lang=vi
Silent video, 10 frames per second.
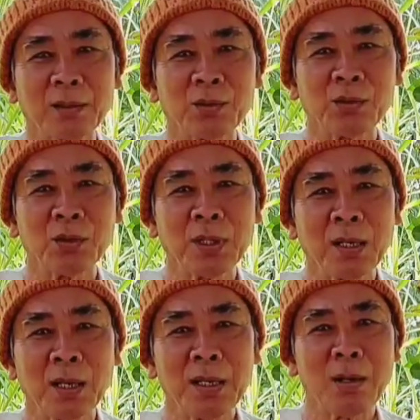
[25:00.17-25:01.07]
nần tụi tôi
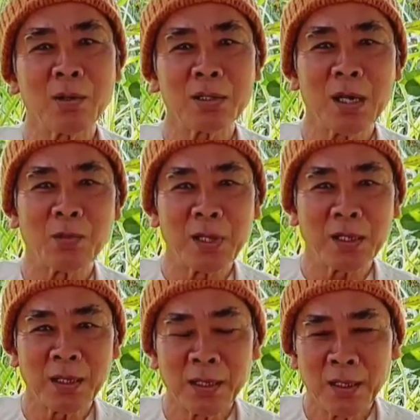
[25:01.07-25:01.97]
thanh lý đâu đã xong
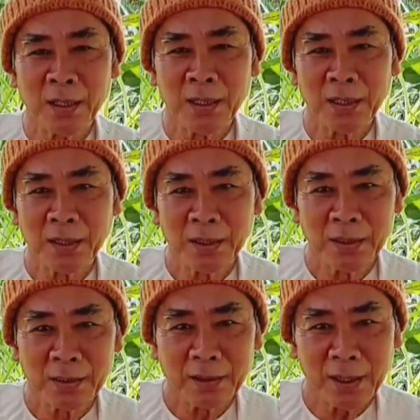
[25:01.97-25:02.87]
hết
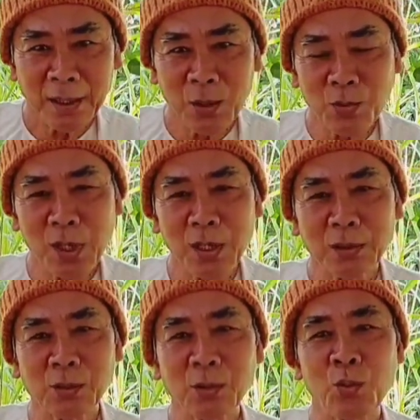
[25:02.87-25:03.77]
thì chút
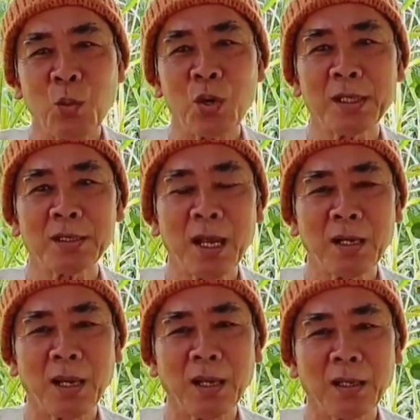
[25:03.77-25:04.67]
nữa tụi tôi buông cái
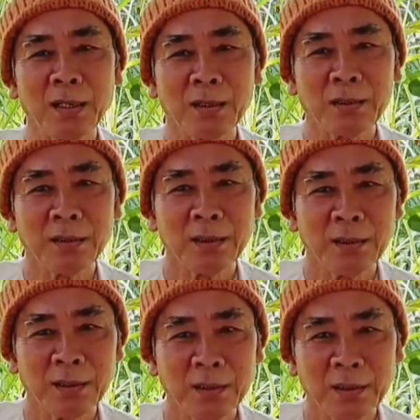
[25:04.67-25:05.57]
xác này
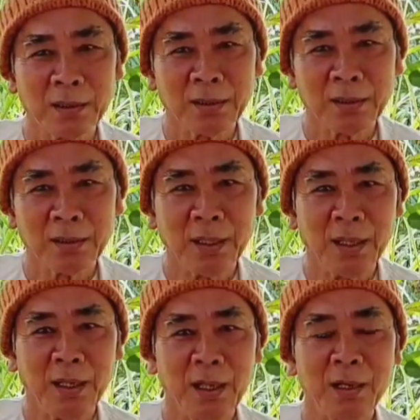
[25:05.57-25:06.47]

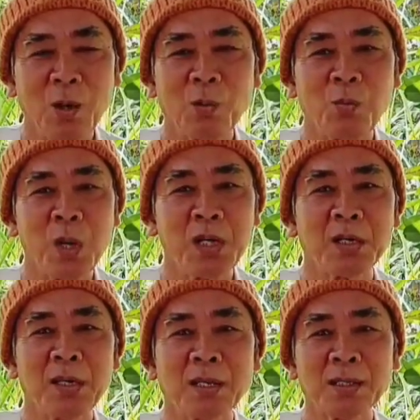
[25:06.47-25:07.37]
thì linh hồn mới
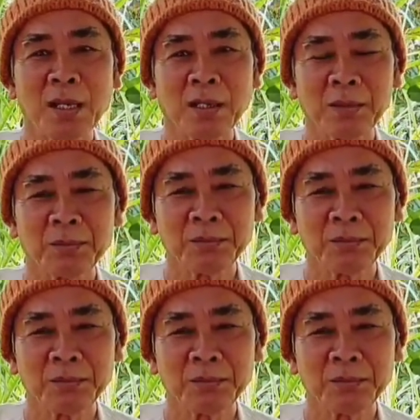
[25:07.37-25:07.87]
được giáng sanh